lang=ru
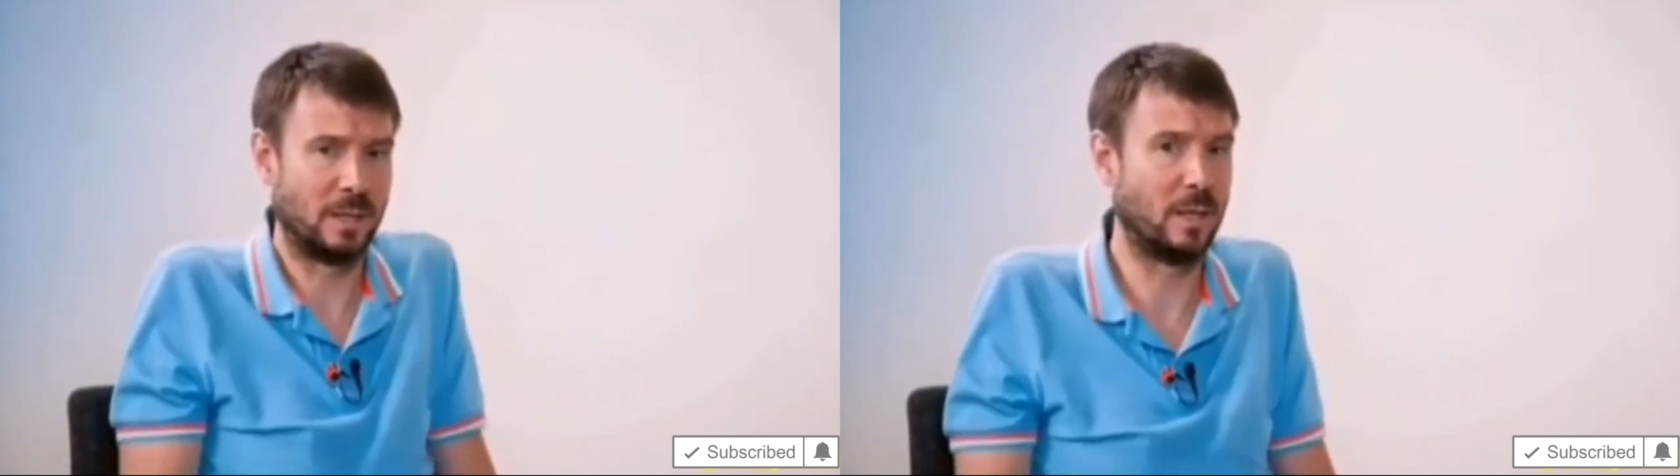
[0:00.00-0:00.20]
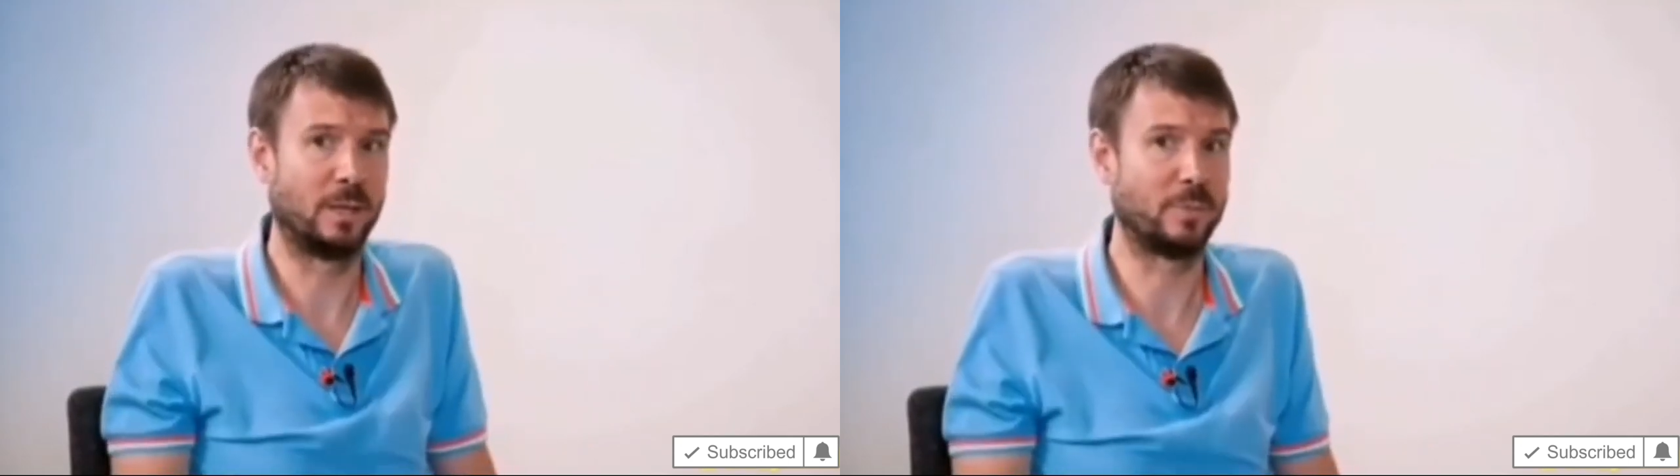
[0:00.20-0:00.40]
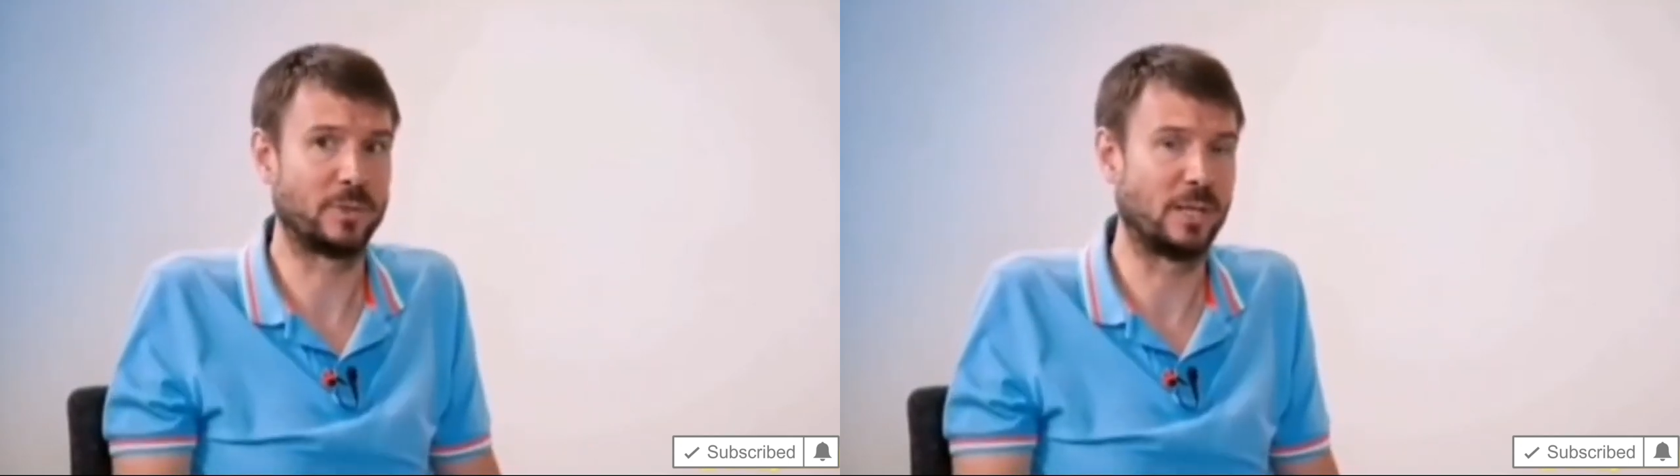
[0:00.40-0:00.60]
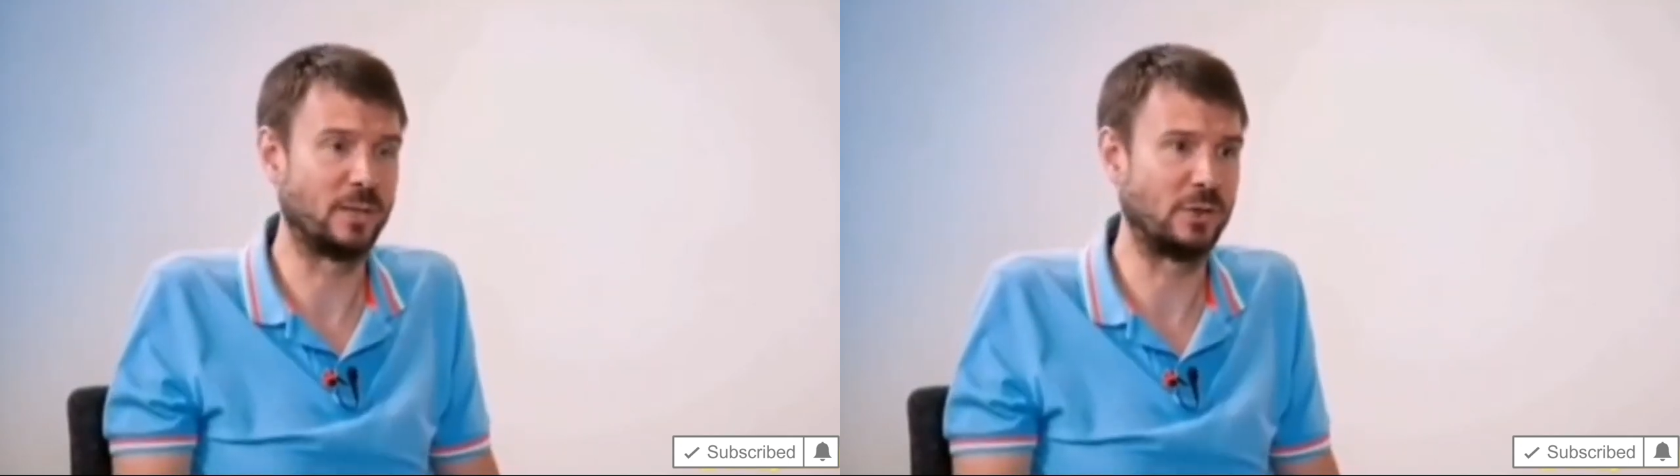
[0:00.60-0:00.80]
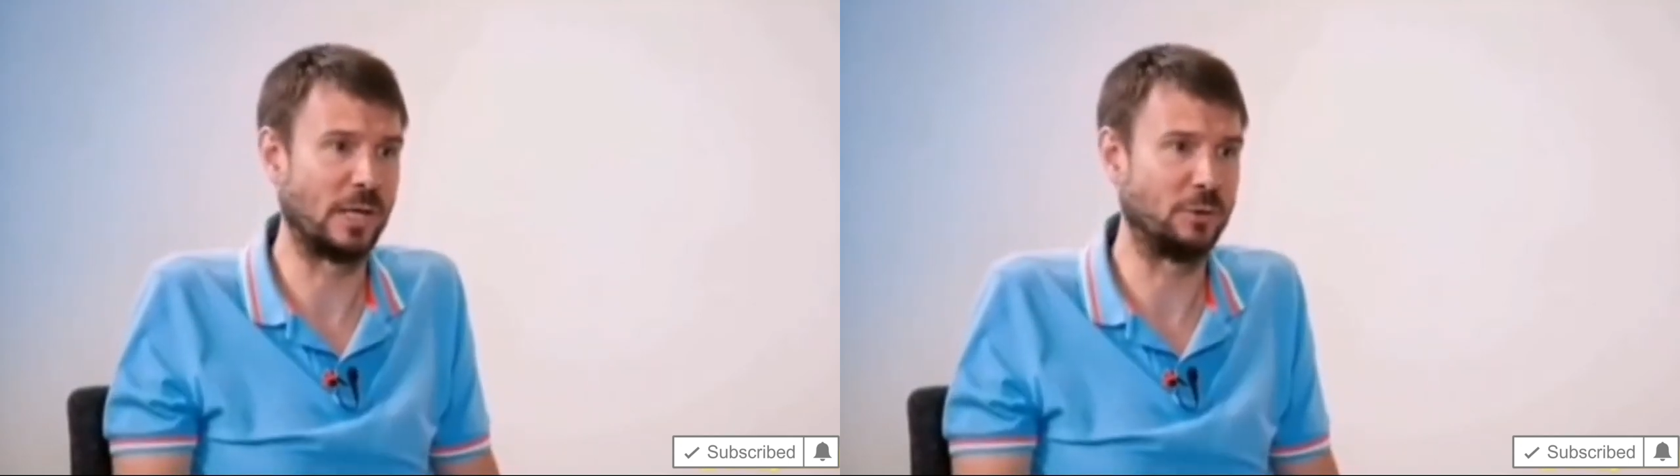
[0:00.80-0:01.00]
Она, она
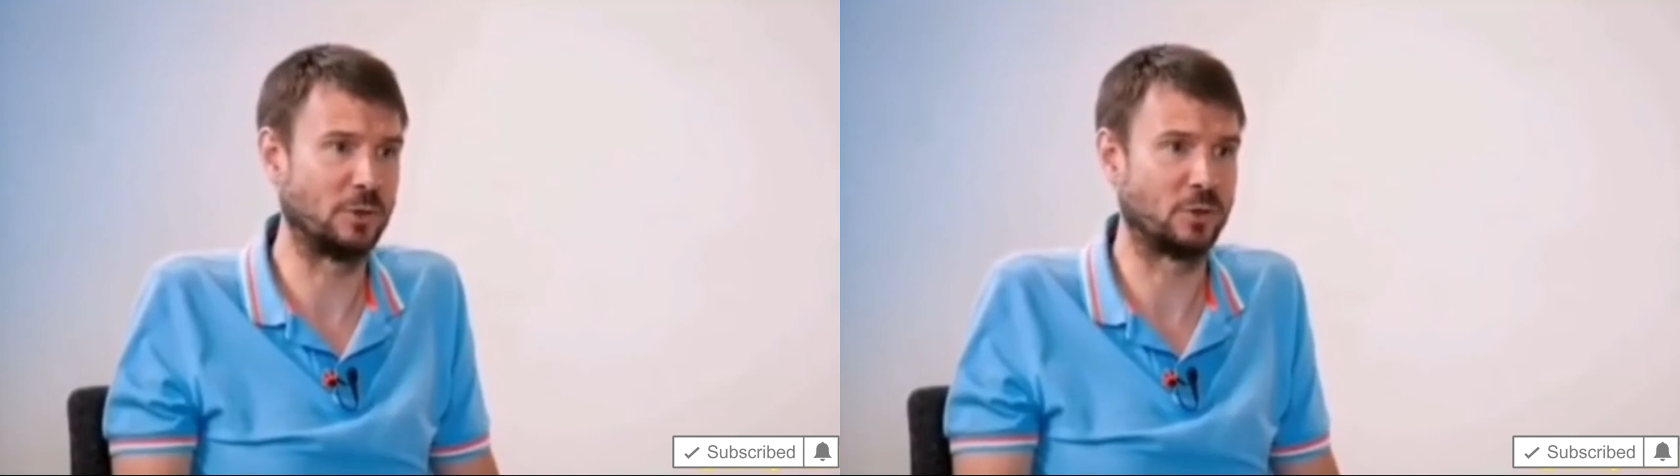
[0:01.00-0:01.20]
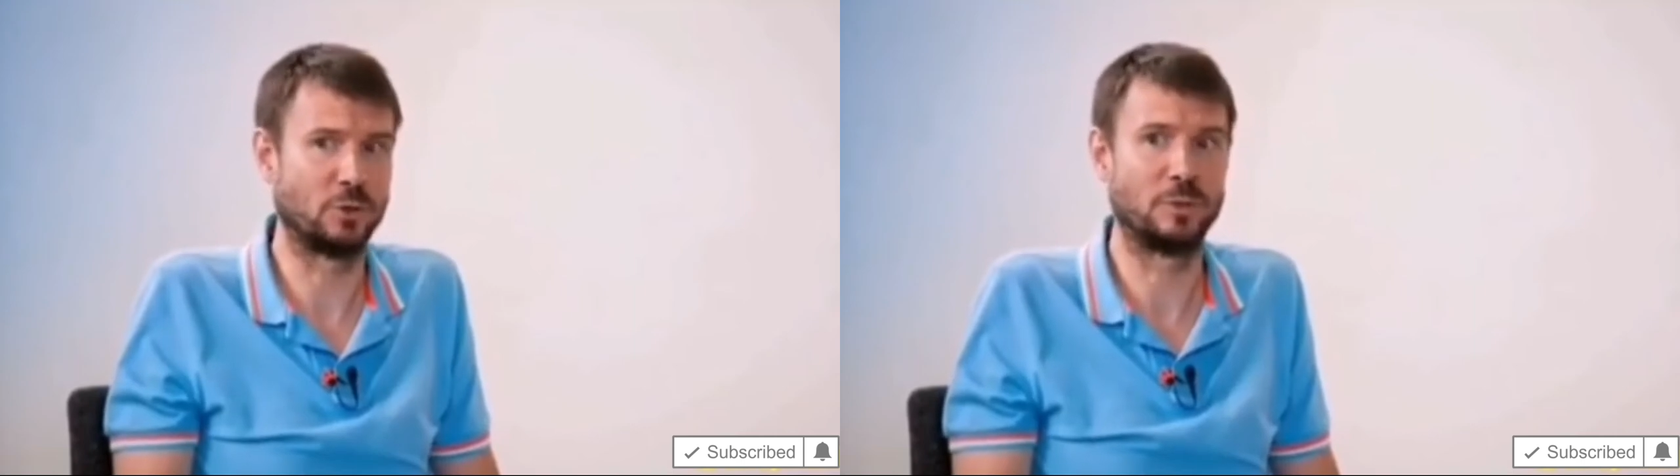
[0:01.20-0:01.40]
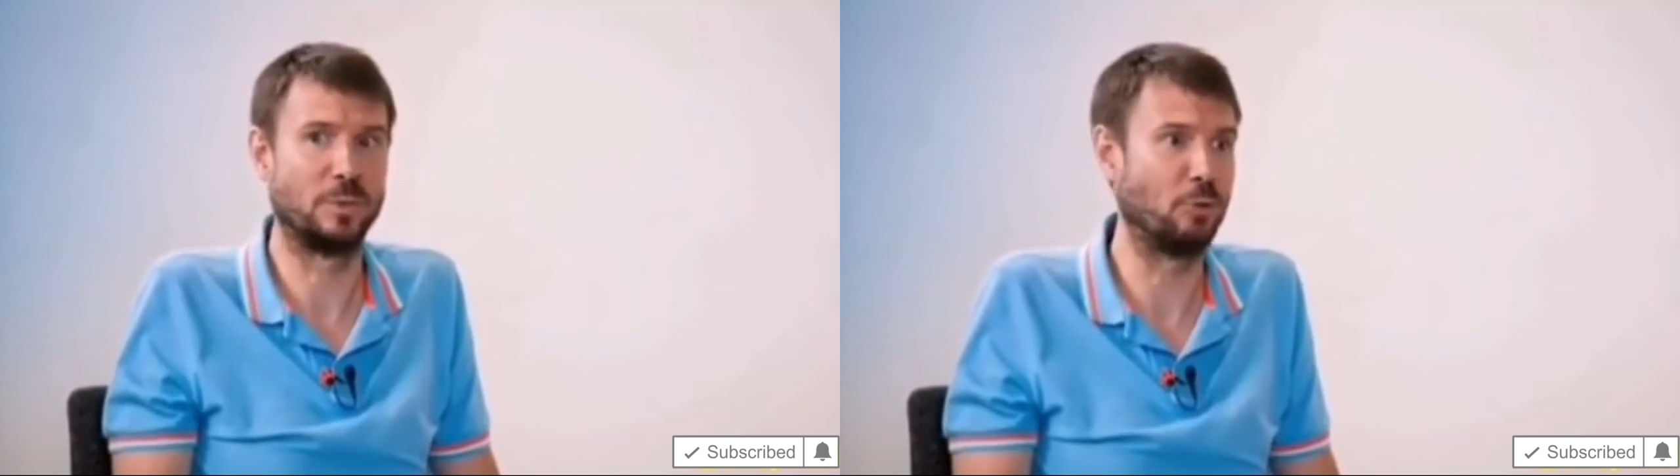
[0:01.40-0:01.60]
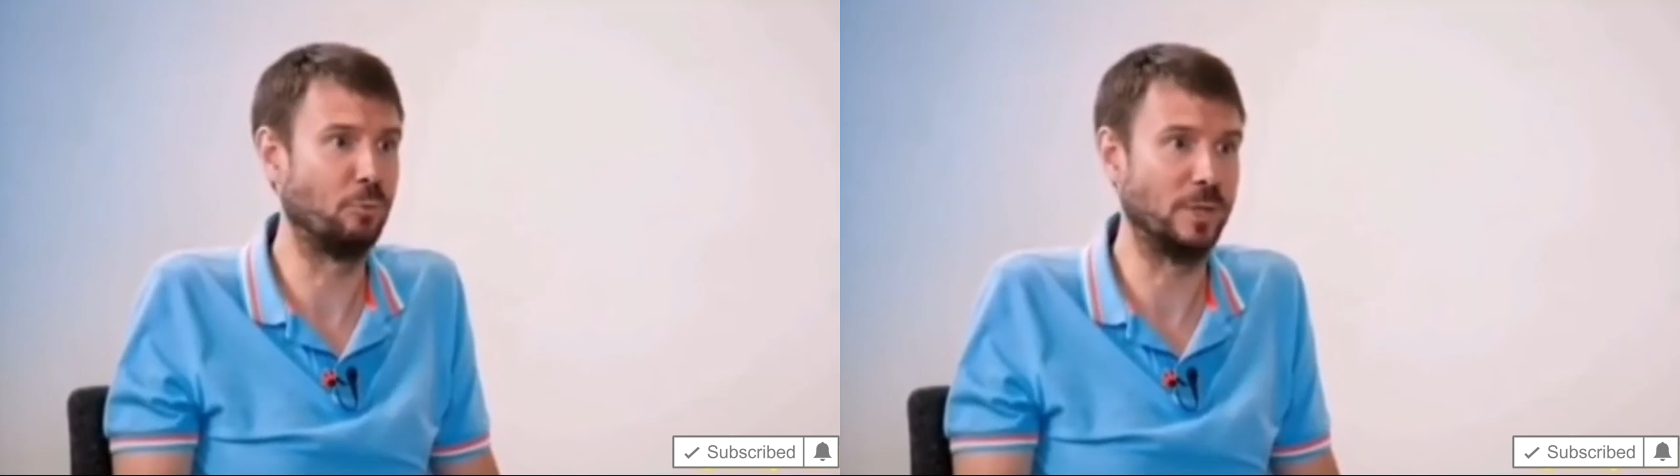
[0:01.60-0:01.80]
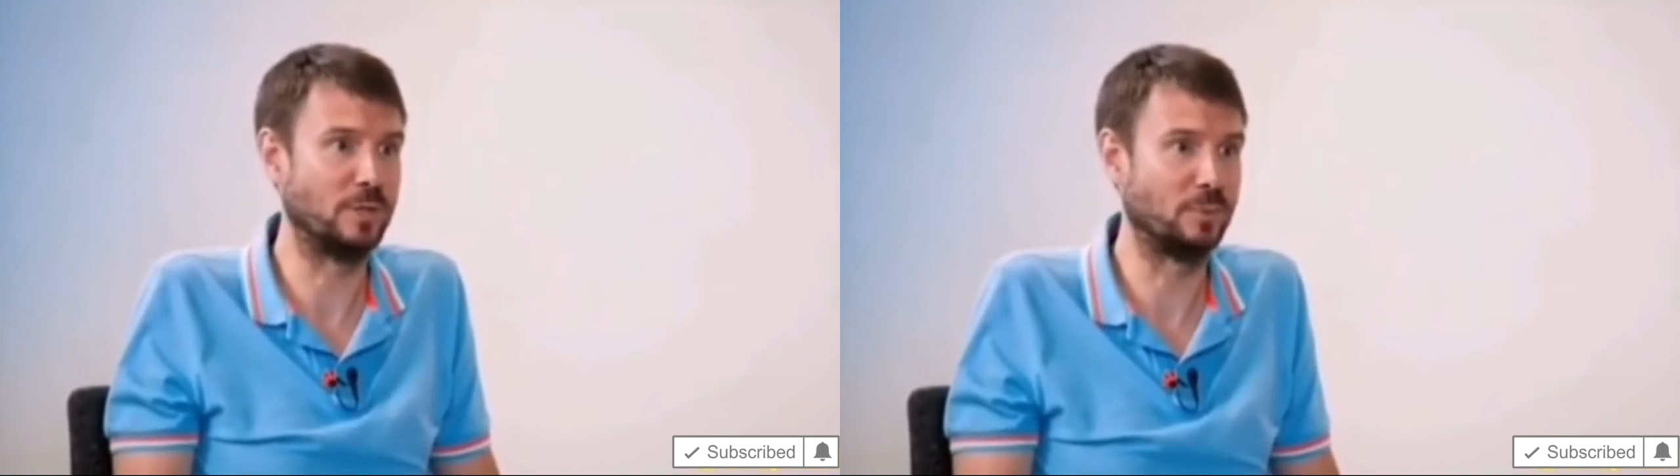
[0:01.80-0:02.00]
постоянно жалуется, что
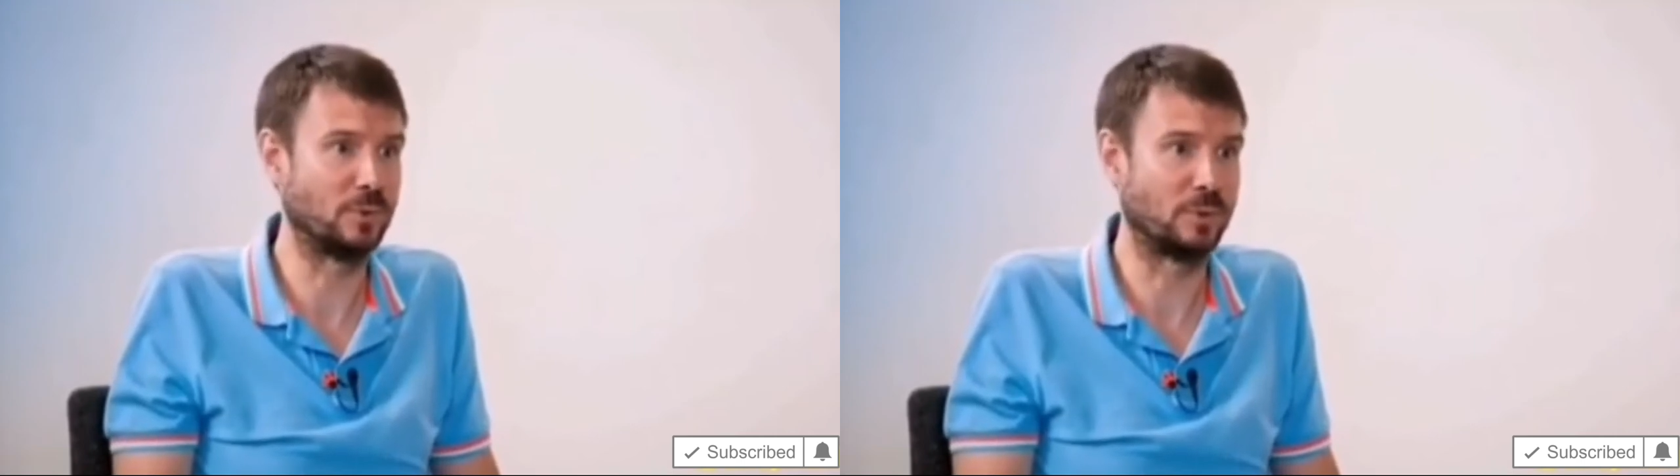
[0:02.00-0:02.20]
тебе купить,